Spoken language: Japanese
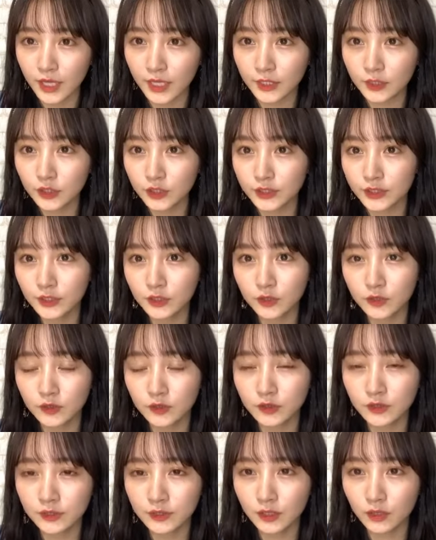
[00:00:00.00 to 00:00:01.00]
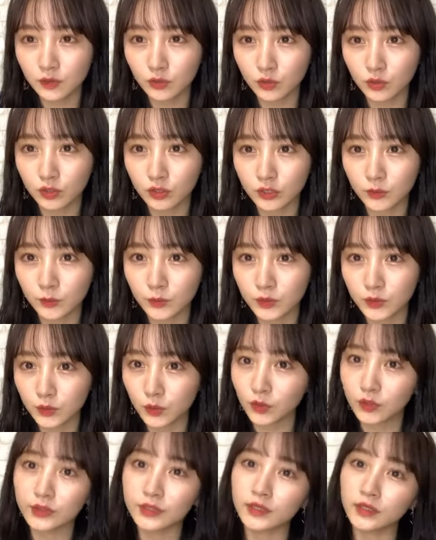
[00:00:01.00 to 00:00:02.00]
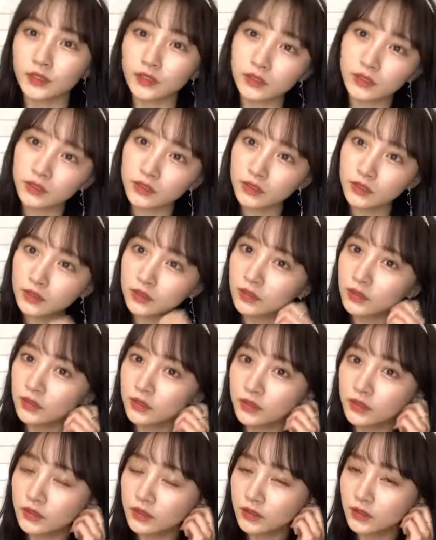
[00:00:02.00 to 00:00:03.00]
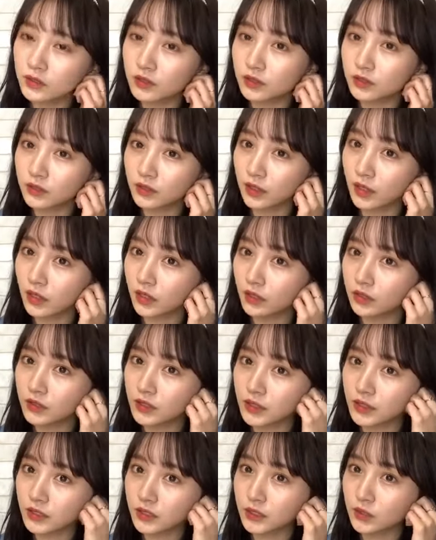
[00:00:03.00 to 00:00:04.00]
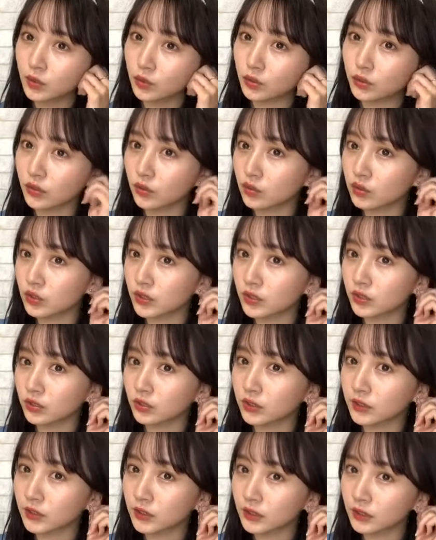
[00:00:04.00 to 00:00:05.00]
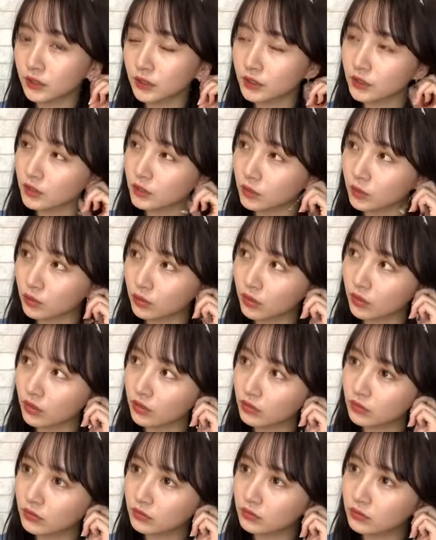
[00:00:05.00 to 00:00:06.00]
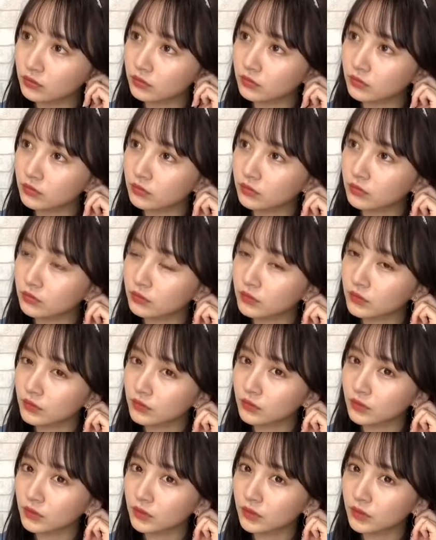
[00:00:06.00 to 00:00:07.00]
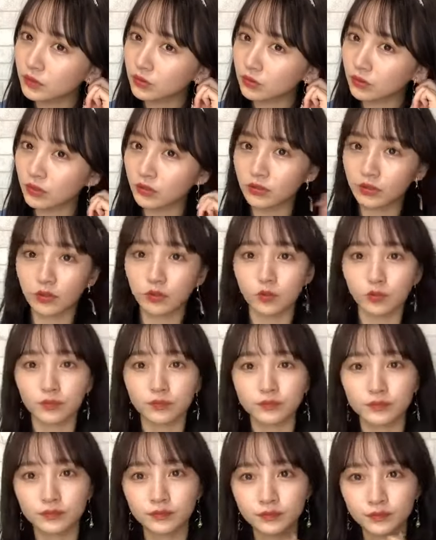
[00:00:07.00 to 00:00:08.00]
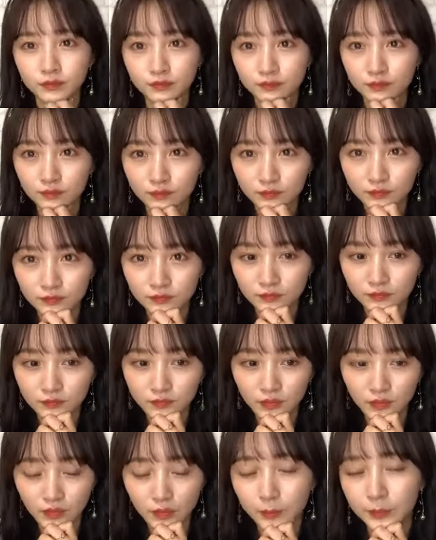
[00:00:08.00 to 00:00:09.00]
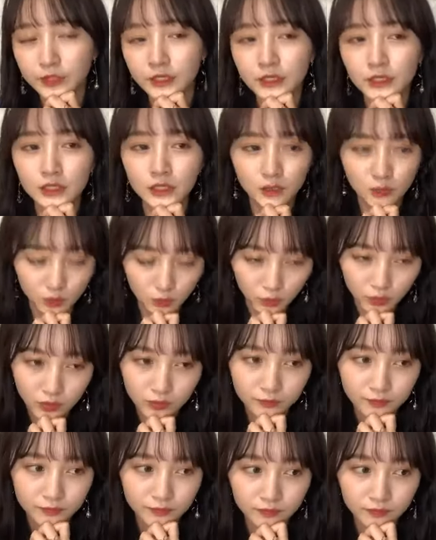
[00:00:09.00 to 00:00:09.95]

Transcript: アクリルスタンドとかでもすごいに写真撮って載せてくださってたりとかあとなんだろう生写真とか